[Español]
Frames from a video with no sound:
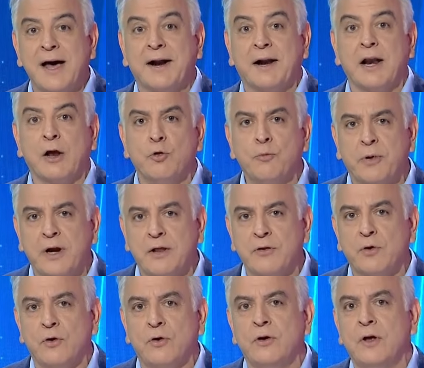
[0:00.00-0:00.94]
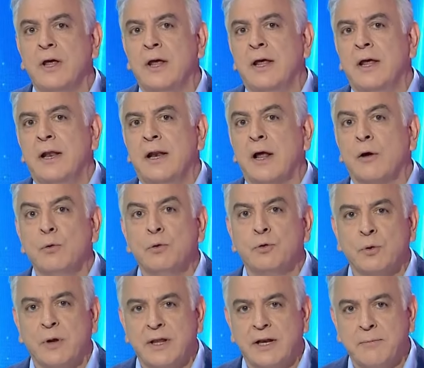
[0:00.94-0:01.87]
recuperando la
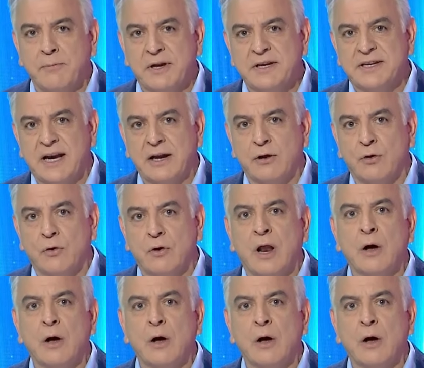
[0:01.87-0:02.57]
cultura del empresario,